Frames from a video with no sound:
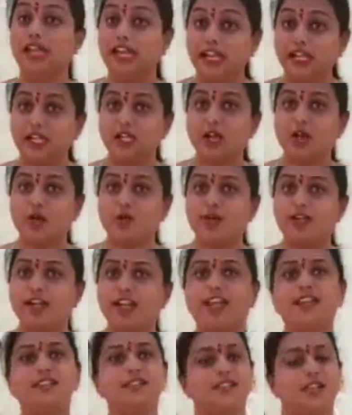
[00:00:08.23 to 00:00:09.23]
ఇంట్లో
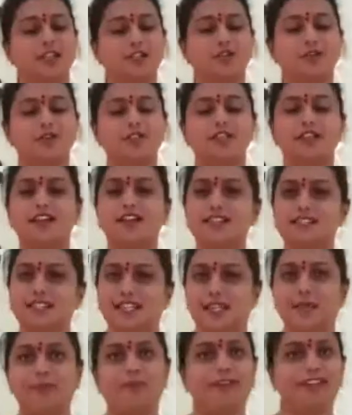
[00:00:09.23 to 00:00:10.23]
ఉండే సంతోషంగా
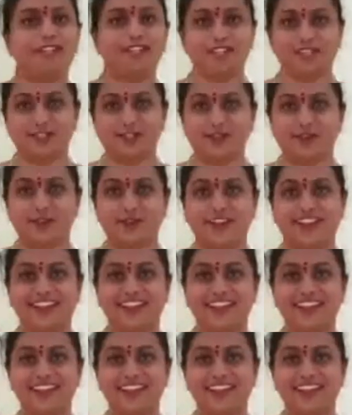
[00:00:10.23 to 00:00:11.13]
సెలబ్రేట్ చేసుకోండి